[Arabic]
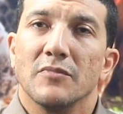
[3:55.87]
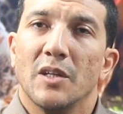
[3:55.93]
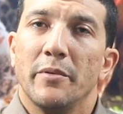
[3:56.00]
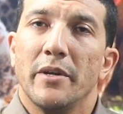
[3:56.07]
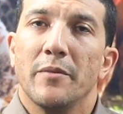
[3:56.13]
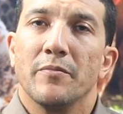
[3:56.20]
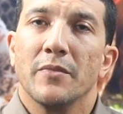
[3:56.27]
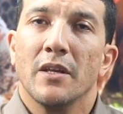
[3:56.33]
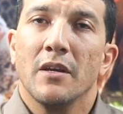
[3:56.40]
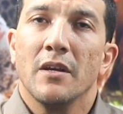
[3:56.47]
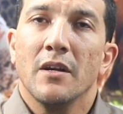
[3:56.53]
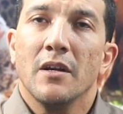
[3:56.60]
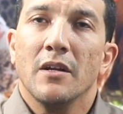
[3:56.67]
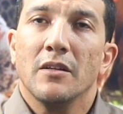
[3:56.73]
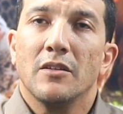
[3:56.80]
تمام.
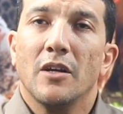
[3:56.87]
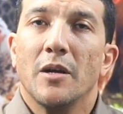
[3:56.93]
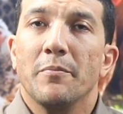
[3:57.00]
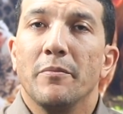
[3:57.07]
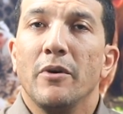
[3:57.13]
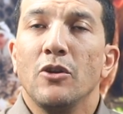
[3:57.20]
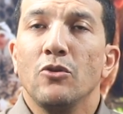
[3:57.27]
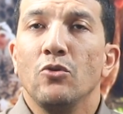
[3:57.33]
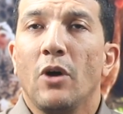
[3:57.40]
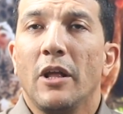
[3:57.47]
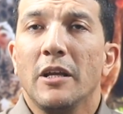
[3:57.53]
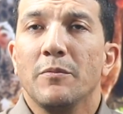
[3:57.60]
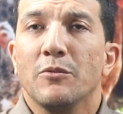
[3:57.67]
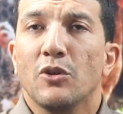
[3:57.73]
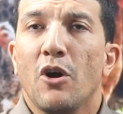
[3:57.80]
طيب برضو
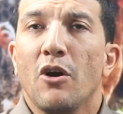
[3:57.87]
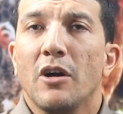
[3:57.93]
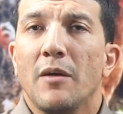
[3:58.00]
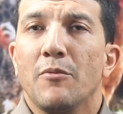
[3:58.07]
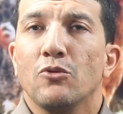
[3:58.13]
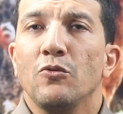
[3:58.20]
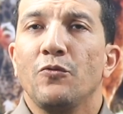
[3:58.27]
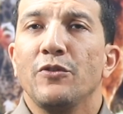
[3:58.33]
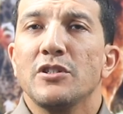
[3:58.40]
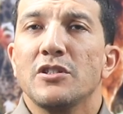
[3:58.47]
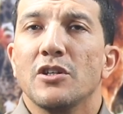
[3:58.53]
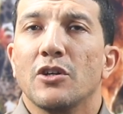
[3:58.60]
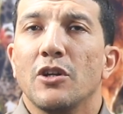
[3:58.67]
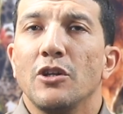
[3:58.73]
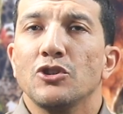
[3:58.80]
حضرتك متوقع بتقول في
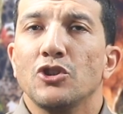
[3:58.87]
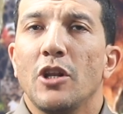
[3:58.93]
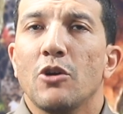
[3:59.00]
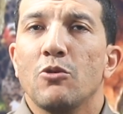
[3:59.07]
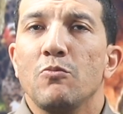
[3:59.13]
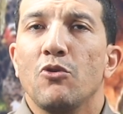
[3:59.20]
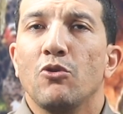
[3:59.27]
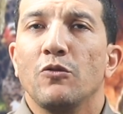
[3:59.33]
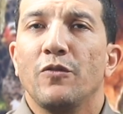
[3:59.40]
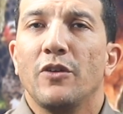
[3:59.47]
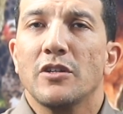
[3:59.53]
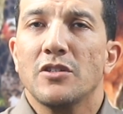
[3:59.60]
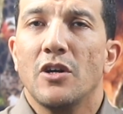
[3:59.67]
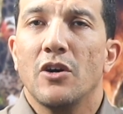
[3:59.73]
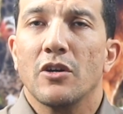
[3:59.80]
استقرار ان شاء الله هيكون موجود في
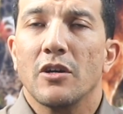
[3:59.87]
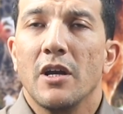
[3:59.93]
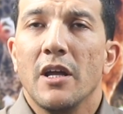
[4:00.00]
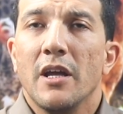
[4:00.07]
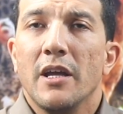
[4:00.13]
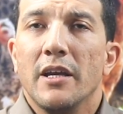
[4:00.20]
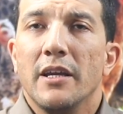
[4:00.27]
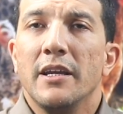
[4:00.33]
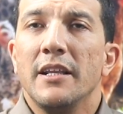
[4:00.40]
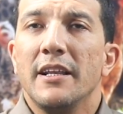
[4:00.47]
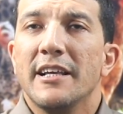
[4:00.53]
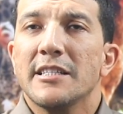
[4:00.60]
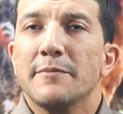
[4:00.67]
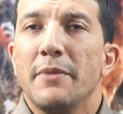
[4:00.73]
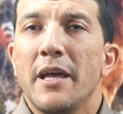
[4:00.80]
الاسعار. ايه
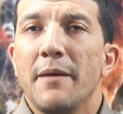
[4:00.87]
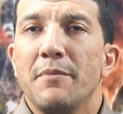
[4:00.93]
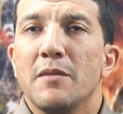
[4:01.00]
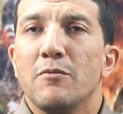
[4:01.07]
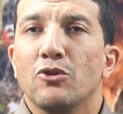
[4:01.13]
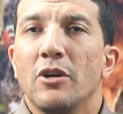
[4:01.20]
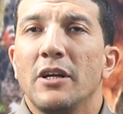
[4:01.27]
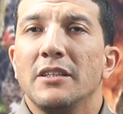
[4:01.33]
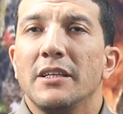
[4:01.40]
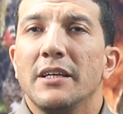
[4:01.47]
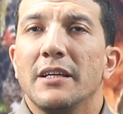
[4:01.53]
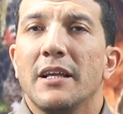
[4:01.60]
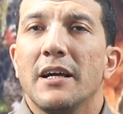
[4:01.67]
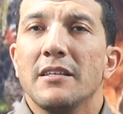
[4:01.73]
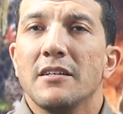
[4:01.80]
الاسباب اللي
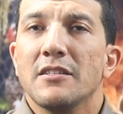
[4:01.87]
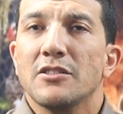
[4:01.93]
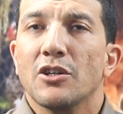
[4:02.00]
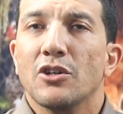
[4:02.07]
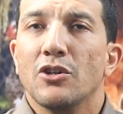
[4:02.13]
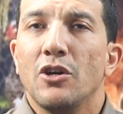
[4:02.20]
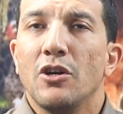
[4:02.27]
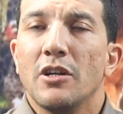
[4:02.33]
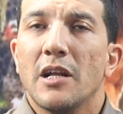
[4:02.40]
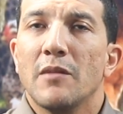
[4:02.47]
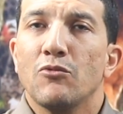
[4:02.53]
بتؤدي الى هذا الاستقرار